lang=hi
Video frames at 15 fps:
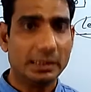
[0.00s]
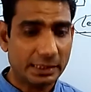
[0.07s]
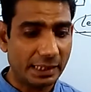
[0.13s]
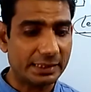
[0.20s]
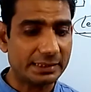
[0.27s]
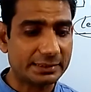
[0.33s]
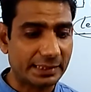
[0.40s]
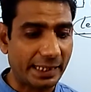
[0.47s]

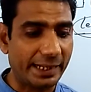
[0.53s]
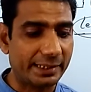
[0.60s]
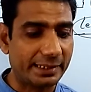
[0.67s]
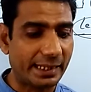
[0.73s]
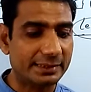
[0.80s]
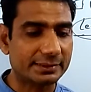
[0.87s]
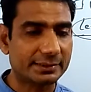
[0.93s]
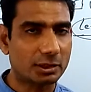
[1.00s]
यानी
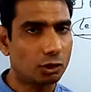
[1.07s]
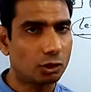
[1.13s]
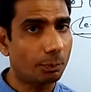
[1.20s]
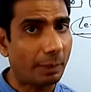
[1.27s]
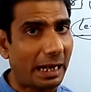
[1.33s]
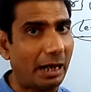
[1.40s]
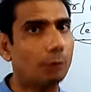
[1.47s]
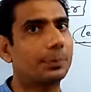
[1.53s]
सेंटेंस से जो
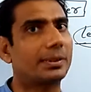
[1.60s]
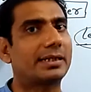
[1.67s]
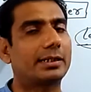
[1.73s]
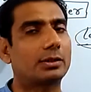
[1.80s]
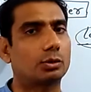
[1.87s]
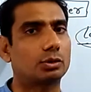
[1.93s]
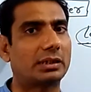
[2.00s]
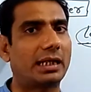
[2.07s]
भाव
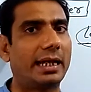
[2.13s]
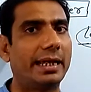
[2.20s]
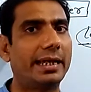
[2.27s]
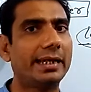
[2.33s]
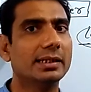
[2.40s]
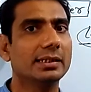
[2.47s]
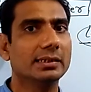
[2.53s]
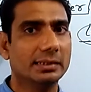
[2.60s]
प्रकट होता है
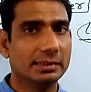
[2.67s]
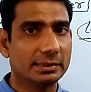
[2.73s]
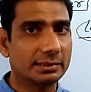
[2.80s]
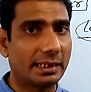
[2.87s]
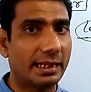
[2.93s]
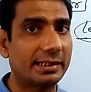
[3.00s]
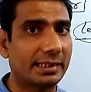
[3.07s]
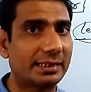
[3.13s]

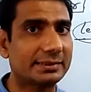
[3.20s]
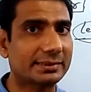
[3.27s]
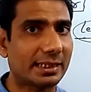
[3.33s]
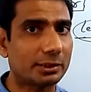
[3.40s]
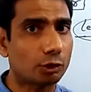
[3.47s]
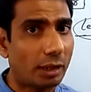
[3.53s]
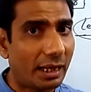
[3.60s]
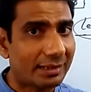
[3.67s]
सेंटेंस का
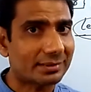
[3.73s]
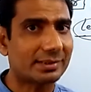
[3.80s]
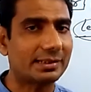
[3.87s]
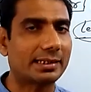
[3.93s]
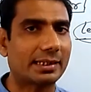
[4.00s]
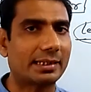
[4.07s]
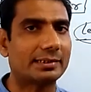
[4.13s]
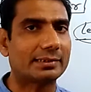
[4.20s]
जो अर्थ
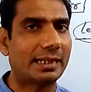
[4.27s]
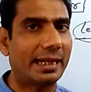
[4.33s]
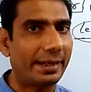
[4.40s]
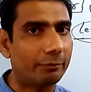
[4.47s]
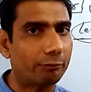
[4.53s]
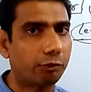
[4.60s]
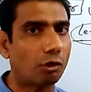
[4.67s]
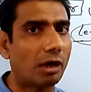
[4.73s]
निकलता है
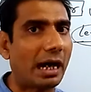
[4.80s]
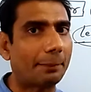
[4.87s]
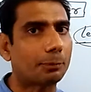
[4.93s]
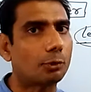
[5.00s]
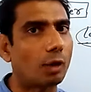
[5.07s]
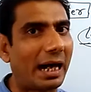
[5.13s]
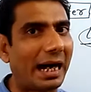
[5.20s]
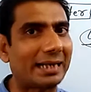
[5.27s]
वो
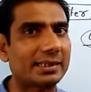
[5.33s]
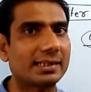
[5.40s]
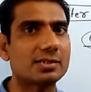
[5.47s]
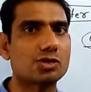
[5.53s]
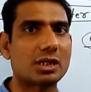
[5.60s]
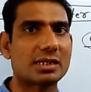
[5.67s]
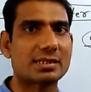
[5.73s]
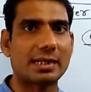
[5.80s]
आपको
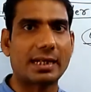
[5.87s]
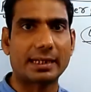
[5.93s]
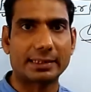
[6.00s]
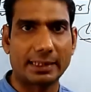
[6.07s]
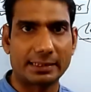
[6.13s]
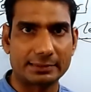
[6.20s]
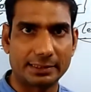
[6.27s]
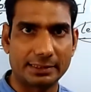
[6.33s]
आदेश जैसा
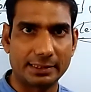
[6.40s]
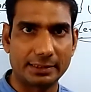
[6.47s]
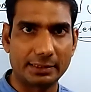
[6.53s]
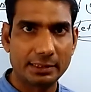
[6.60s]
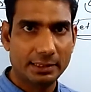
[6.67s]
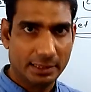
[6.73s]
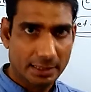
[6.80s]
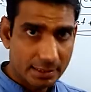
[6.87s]
लगना चाहिए
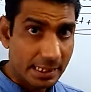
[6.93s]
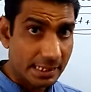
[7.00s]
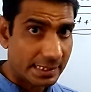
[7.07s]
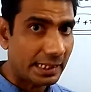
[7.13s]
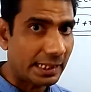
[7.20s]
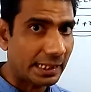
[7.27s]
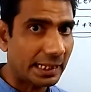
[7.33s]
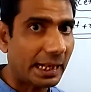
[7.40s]

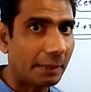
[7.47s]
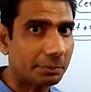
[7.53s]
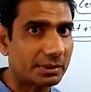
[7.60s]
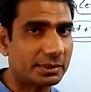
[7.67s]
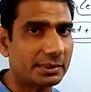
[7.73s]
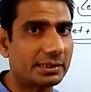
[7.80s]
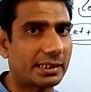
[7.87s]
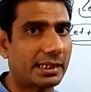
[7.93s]
जैसे अगर आप
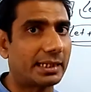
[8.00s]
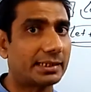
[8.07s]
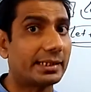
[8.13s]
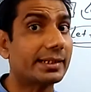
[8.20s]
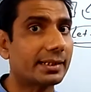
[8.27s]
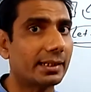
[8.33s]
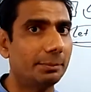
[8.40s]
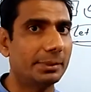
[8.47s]
किसी से कहते
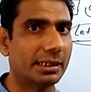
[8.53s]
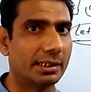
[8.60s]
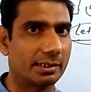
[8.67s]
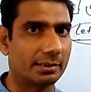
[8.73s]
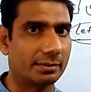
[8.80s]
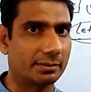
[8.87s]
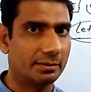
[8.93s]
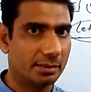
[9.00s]
हैं कम
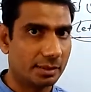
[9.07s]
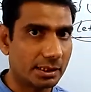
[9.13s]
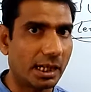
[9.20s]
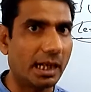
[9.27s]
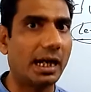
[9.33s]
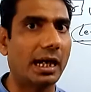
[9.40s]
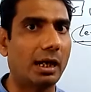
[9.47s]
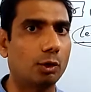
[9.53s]
ईयर
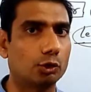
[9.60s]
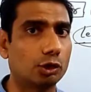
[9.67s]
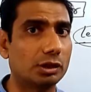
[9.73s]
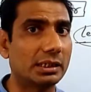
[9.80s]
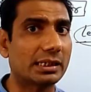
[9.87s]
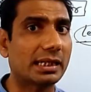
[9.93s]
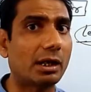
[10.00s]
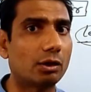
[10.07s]
यहां आओ तो
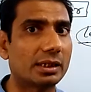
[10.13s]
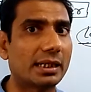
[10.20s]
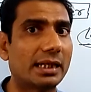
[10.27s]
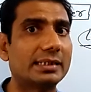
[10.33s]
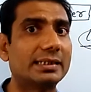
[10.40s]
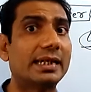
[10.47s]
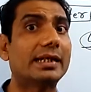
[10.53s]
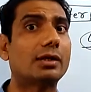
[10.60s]
ये क्या हो गया
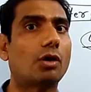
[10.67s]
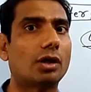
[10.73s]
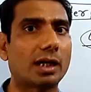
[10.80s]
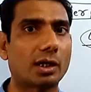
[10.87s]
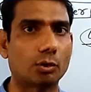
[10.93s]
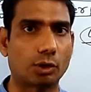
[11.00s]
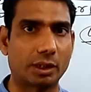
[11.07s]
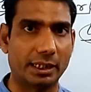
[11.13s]
ये एक
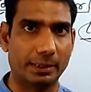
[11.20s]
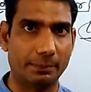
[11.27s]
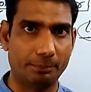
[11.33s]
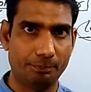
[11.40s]
ऑर्डर हो गया